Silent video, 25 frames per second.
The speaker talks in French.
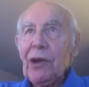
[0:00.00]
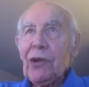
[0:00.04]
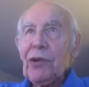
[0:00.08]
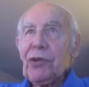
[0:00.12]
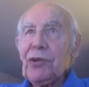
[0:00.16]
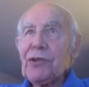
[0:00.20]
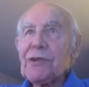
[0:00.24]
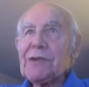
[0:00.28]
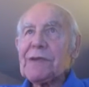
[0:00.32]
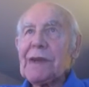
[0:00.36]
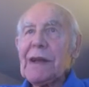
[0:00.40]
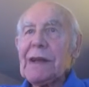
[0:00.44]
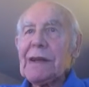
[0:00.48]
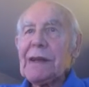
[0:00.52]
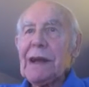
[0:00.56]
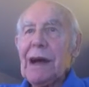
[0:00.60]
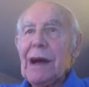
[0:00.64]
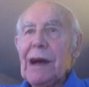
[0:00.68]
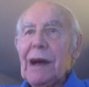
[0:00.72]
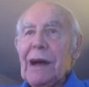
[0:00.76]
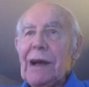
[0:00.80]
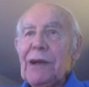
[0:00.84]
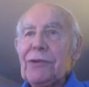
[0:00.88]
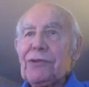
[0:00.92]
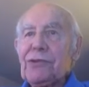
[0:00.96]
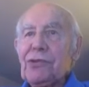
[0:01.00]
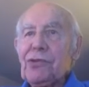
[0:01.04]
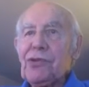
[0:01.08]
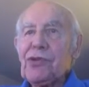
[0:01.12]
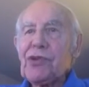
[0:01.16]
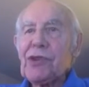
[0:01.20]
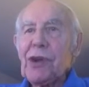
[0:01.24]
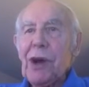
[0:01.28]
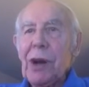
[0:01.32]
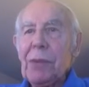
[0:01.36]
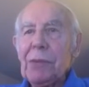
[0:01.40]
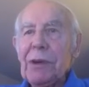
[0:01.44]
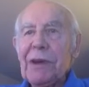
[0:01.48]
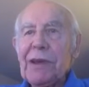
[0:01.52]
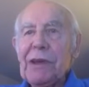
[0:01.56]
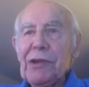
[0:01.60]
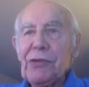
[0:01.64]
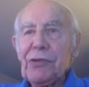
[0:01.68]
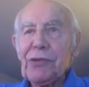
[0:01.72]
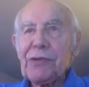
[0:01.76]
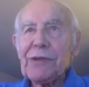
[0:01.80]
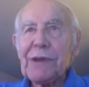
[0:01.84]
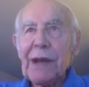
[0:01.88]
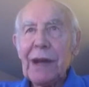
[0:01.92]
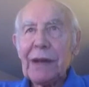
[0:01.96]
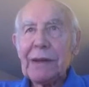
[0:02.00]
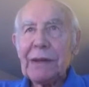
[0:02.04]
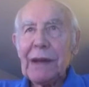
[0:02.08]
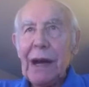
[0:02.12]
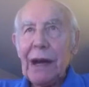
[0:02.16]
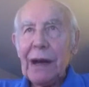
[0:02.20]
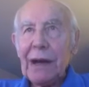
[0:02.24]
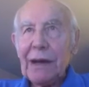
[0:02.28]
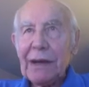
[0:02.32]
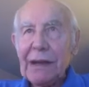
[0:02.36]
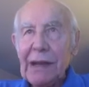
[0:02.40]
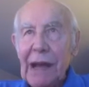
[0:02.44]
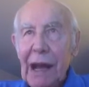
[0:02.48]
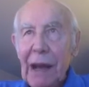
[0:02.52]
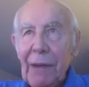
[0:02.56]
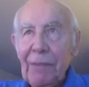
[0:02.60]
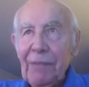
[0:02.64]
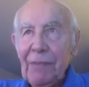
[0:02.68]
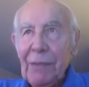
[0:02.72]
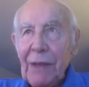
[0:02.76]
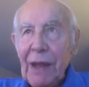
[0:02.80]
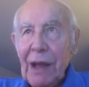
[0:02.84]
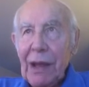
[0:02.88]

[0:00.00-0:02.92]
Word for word: Le Sénat est une chambre qui ne sert à rien.